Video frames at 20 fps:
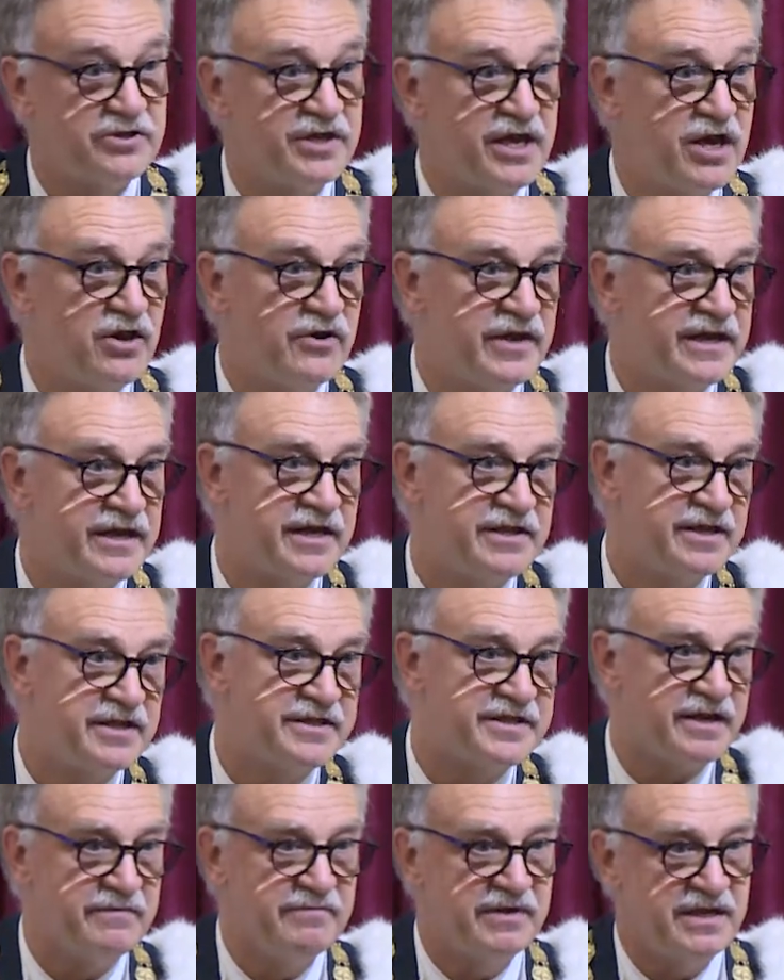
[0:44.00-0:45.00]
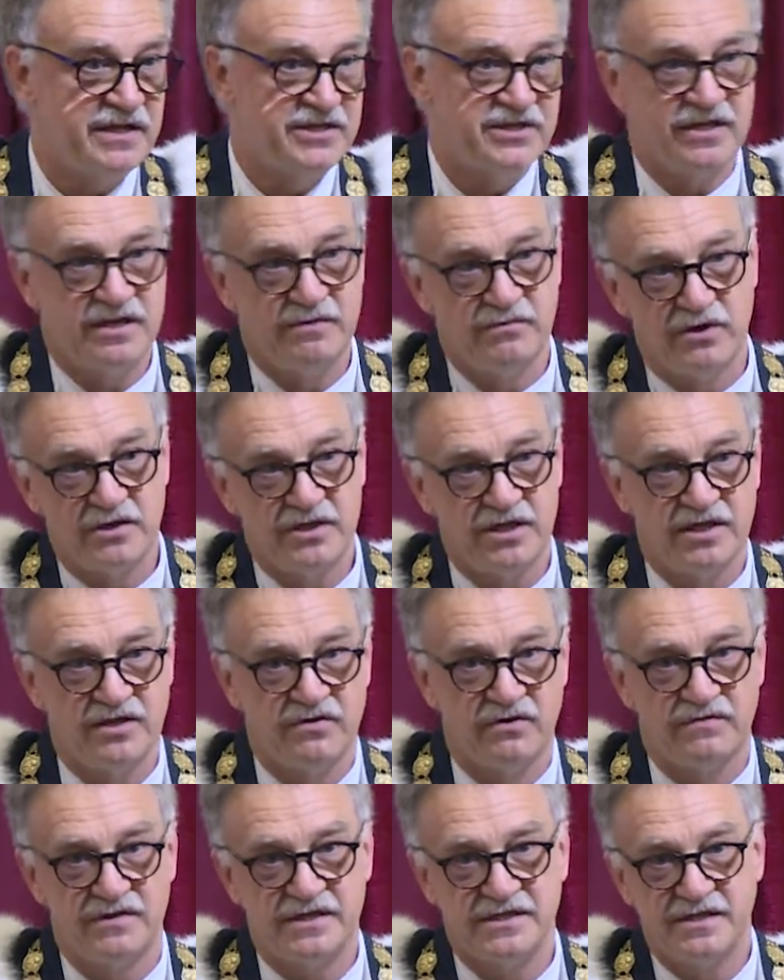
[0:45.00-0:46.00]
neo è che in entrambe le cerimonie
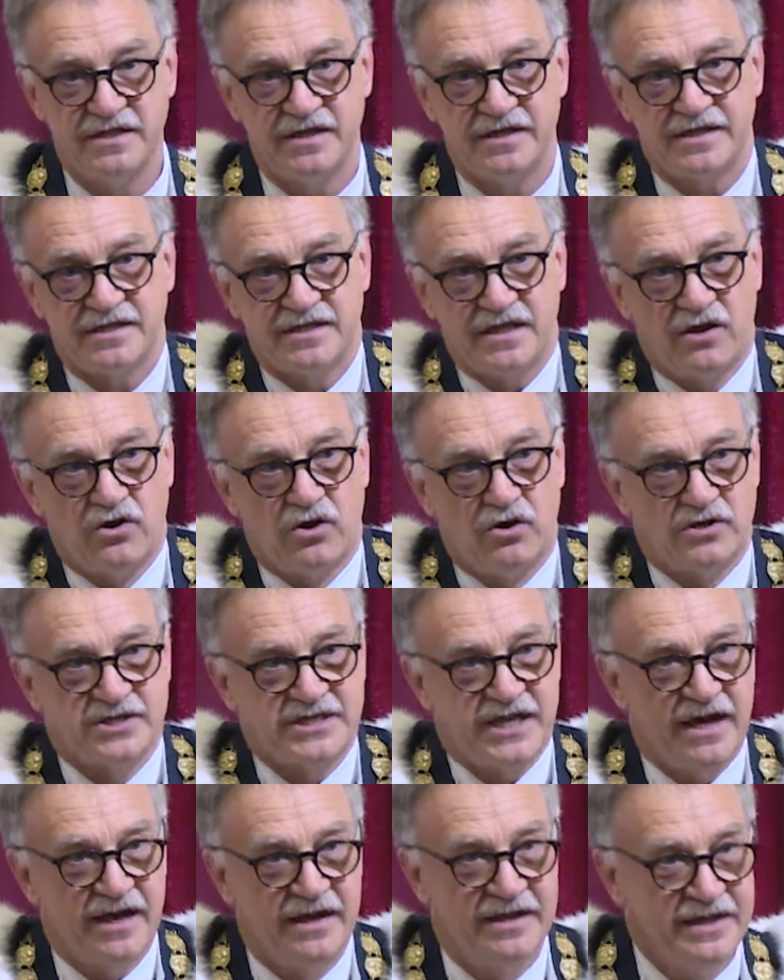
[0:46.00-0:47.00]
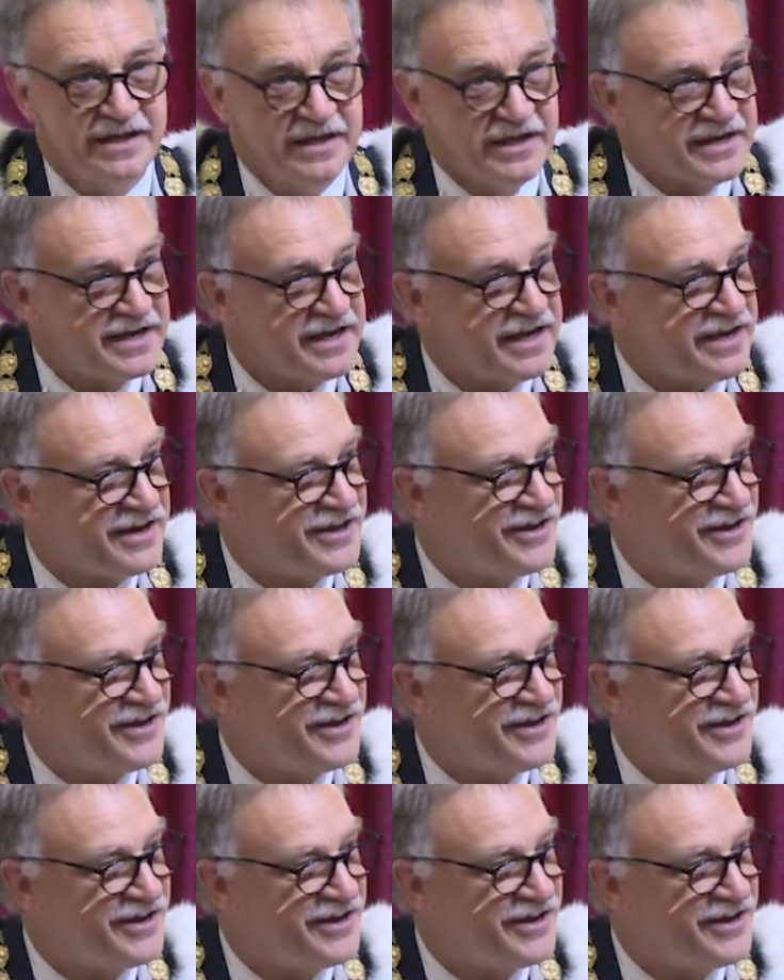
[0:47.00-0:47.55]
devo vestire sta cosa che